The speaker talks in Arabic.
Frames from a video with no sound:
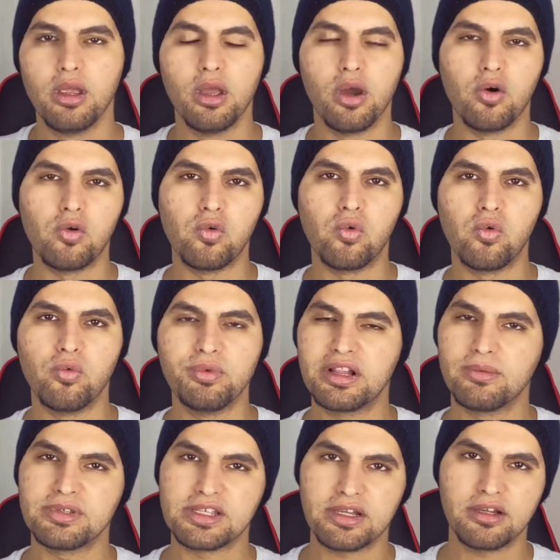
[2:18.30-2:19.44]
ومثل
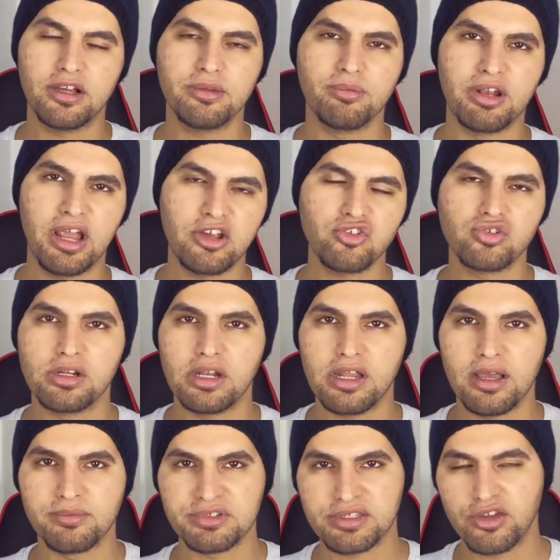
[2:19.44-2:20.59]
ما ذكرت من 10 ل
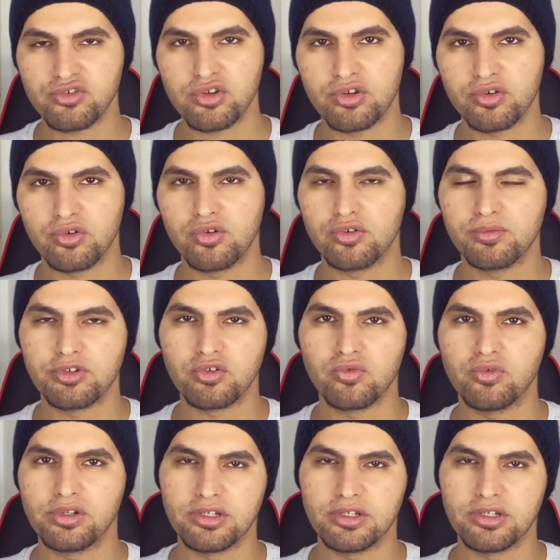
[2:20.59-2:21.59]
15 يورو بتكون